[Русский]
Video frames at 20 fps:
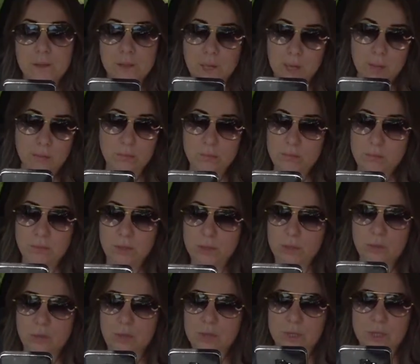Да,
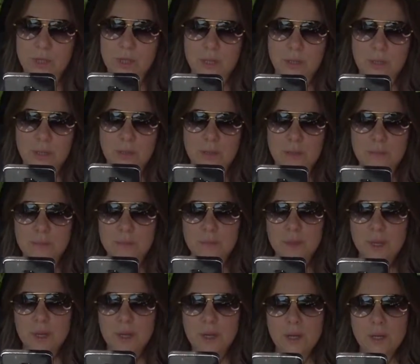никто не знает.
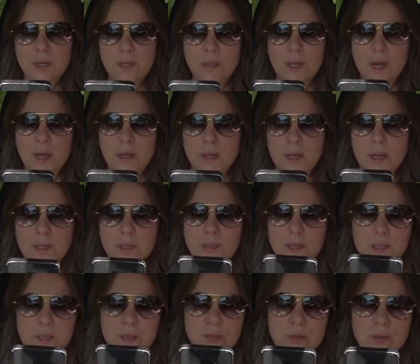Так,
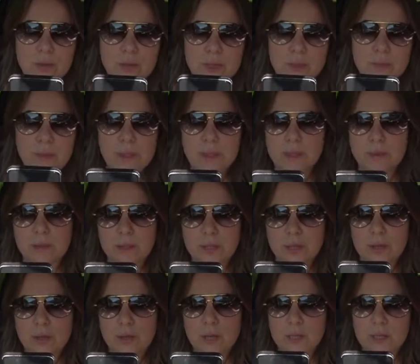ассоциирует с другим местом,
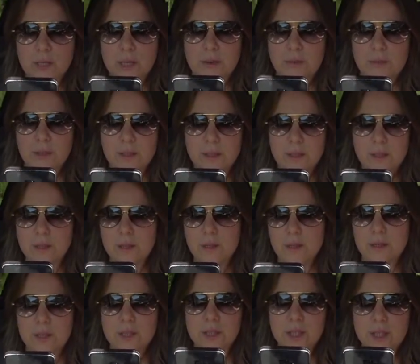где ее оставит.
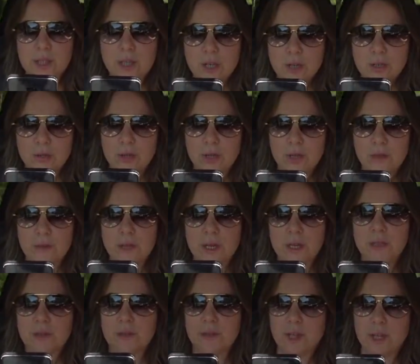Э, к сожалению, других
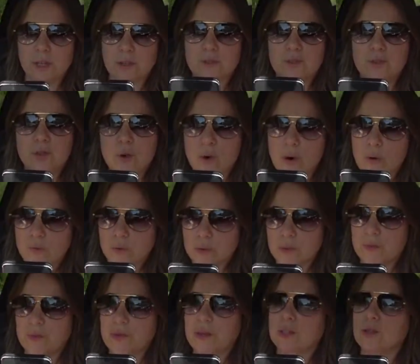вариантов нет. Все. Вот
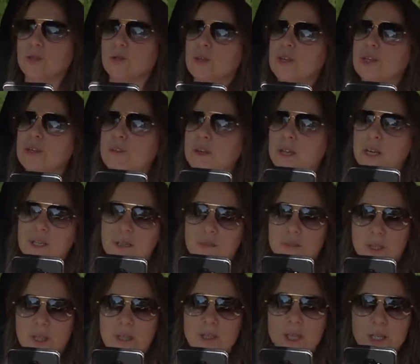вы говорите, других
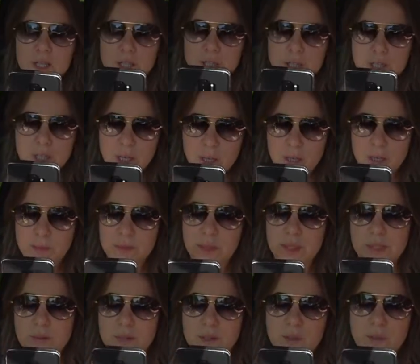вариантов нет. Значит, делаем,
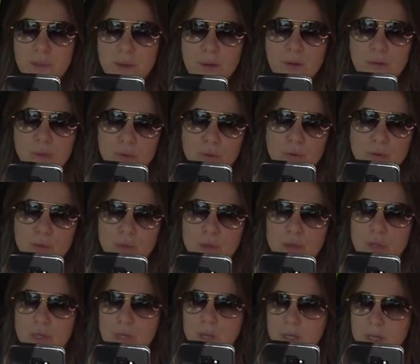делаем спокойно
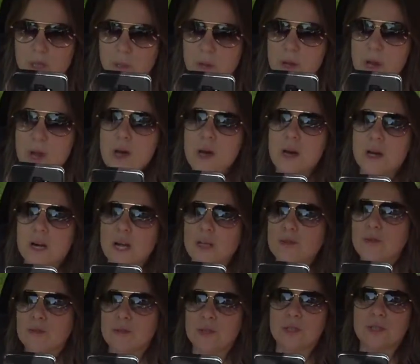душой и сердцем.
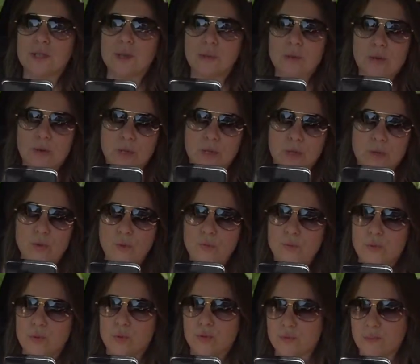Радуемся за ребенка, что он
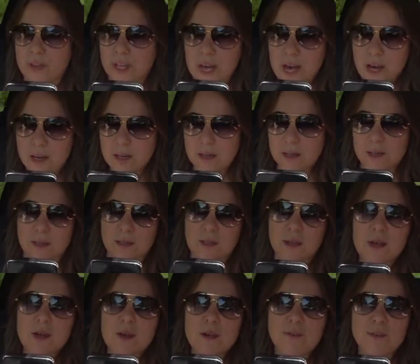будет в ягодах,
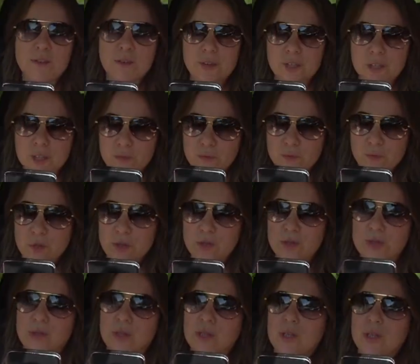в свежем
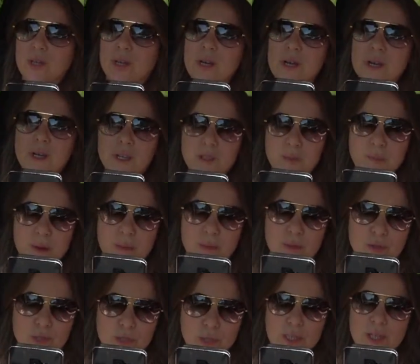воздухе, с
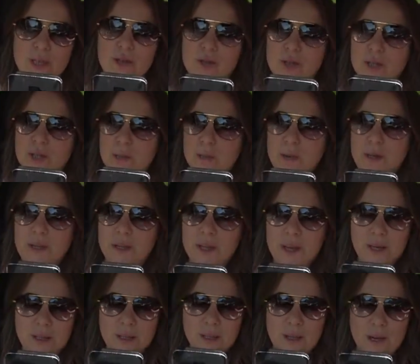бабушкой, с дедушкой, на
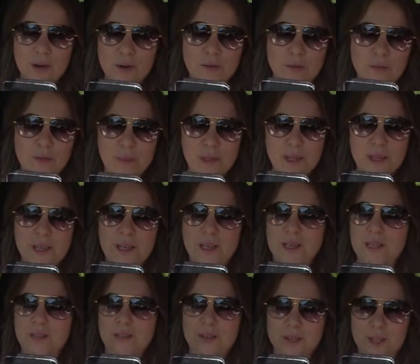блинах, на коровьем
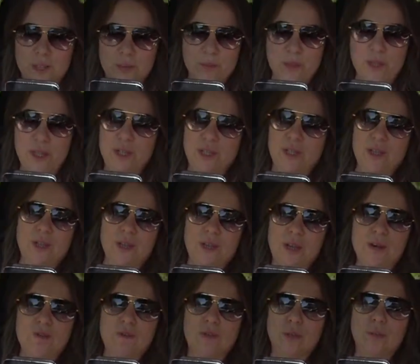молоке свежем. Значит,
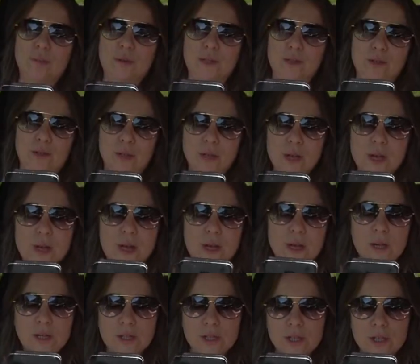так вот и пойдет.
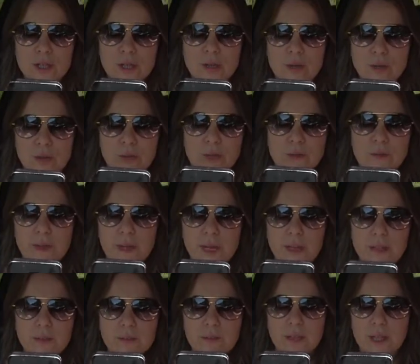К сожалению, других
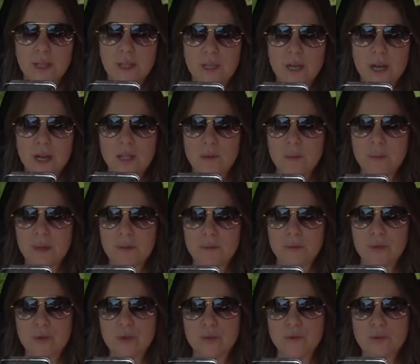вариантов нет. Как отправить
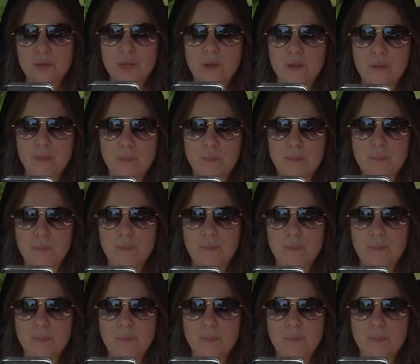дочку в деревню?